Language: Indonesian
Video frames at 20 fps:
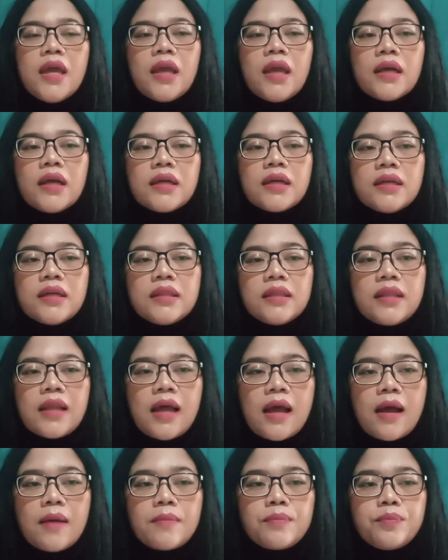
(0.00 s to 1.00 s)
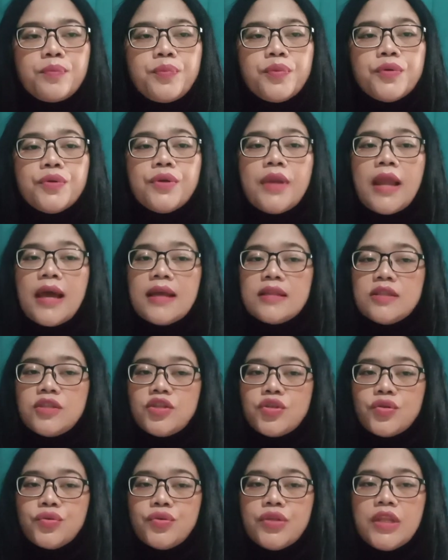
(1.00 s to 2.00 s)
Yang keenam, bulan
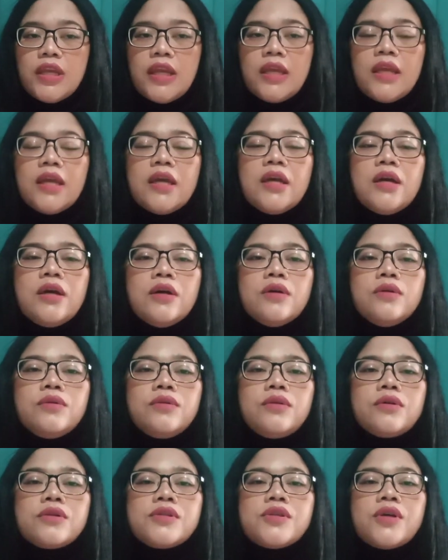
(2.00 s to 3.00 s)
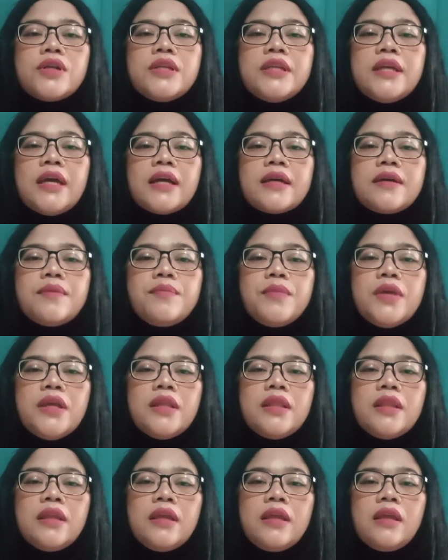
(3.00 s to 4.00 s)
Juni untuk zodiak
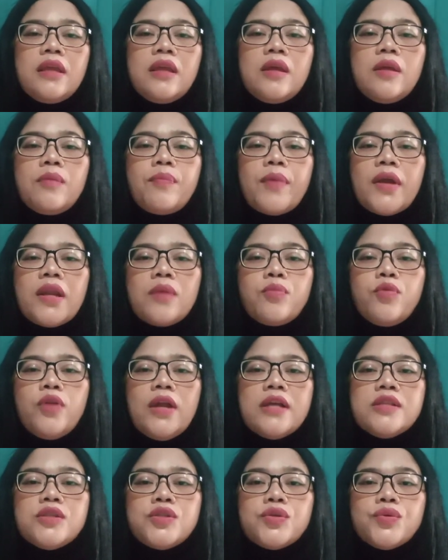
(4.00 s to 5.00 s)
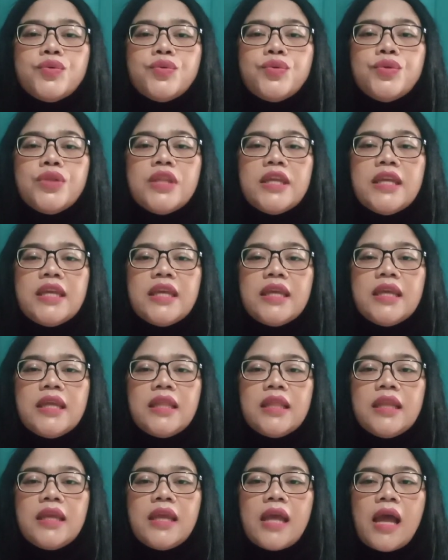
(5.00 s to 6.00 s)
Gemini pada bulan Juni
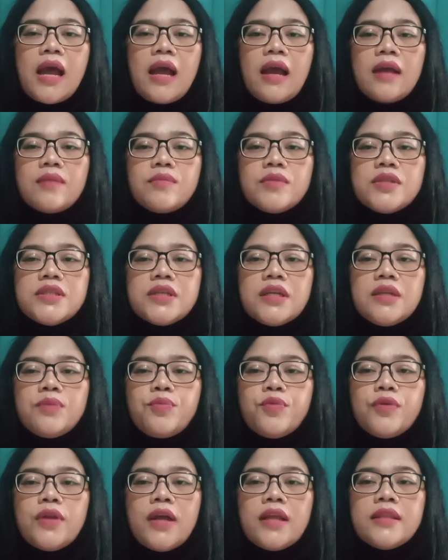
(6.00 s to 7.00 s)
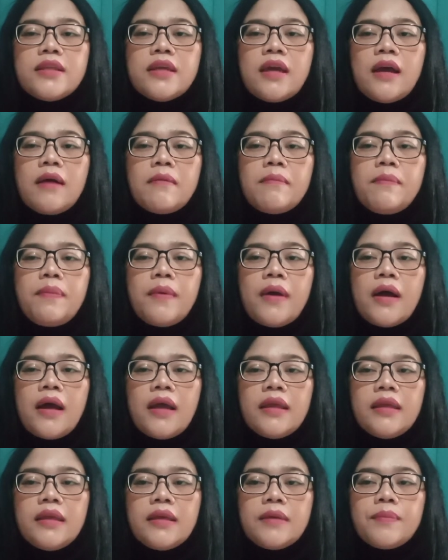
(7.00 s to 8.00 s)
ini akan menjadi bulan yang
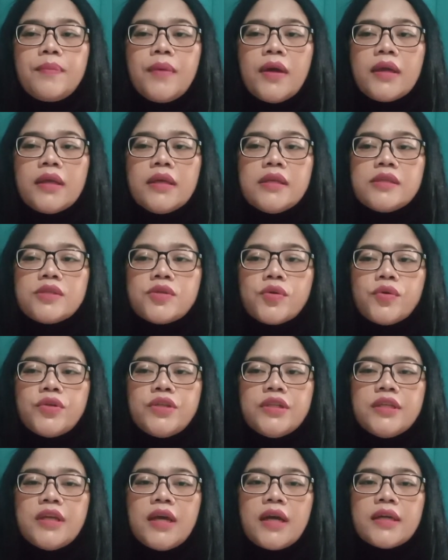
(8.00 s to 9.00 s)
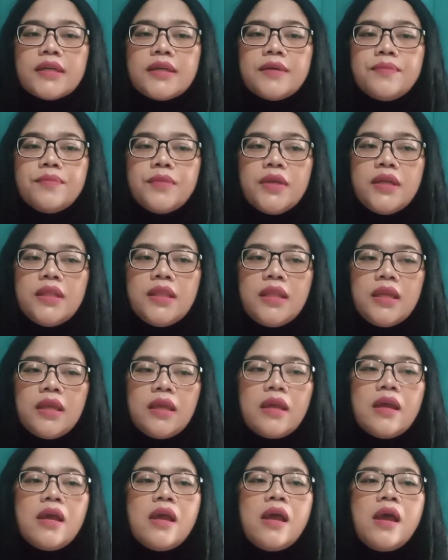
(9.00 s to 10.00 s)
baik bagi zodiak
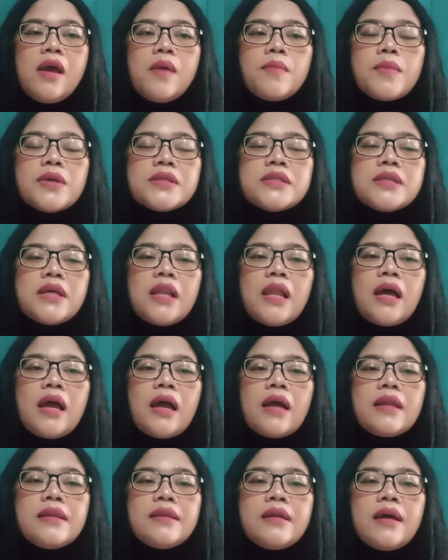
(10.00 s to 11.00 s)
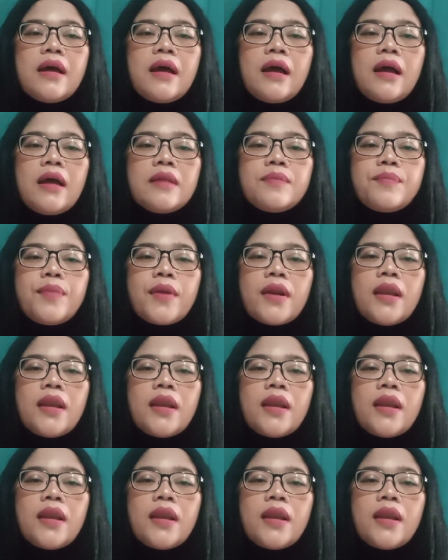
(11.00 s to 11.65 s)
Gemini. Masalah Anda akan